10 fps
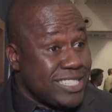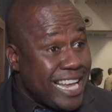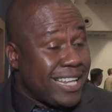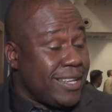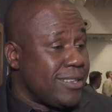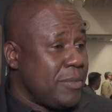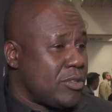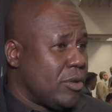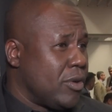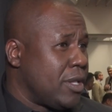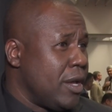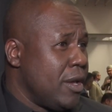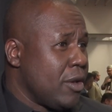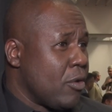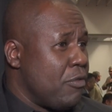certeza absoluta
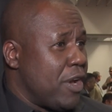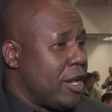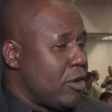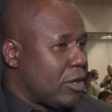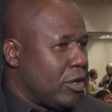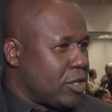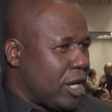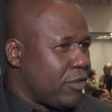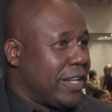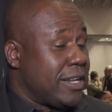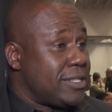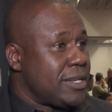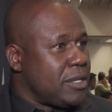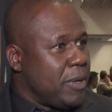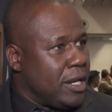que o governador Cláudio Castro vai ter
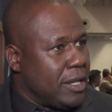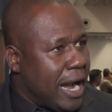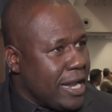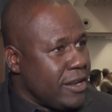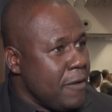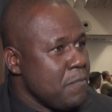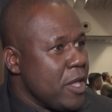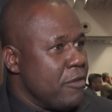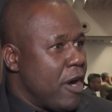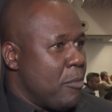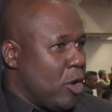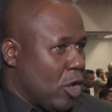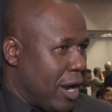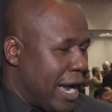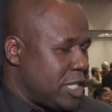sensibilidade e vai
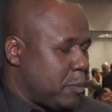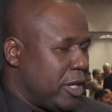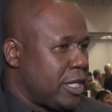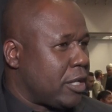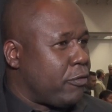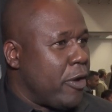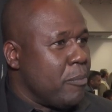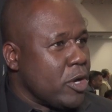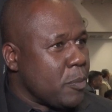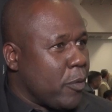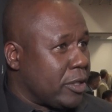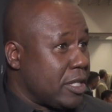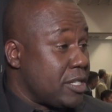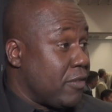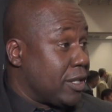homologar esse projeto que foi muito
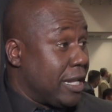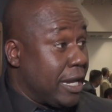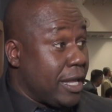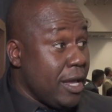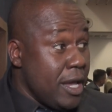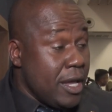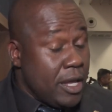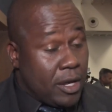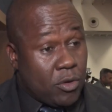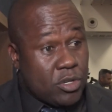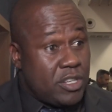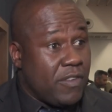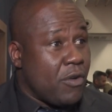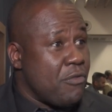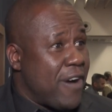importante ser votado aqui,
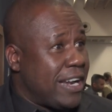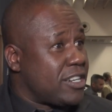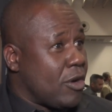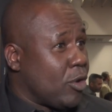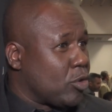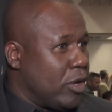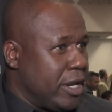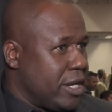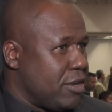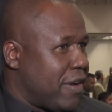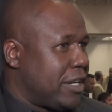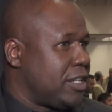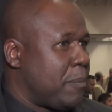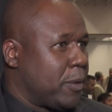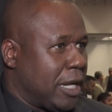inclusive com várias coautorias, de vários
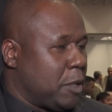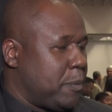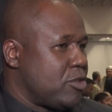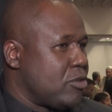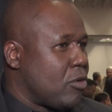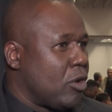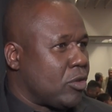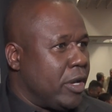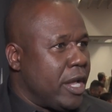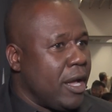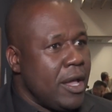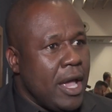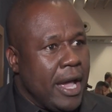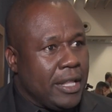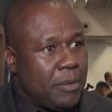deputados pedindo coautoria.
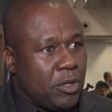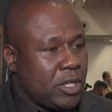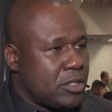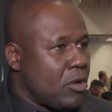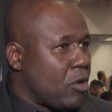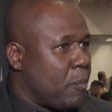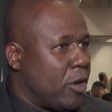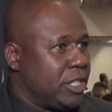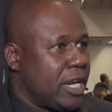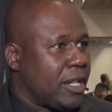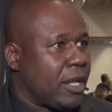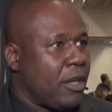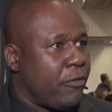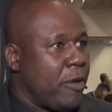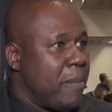É a demonstração que o projeto
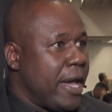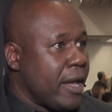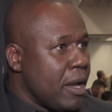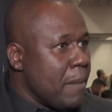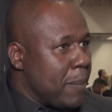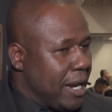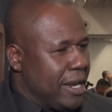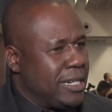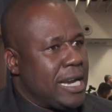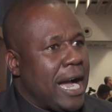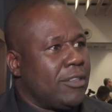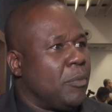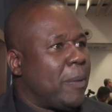aqui foi bem planejado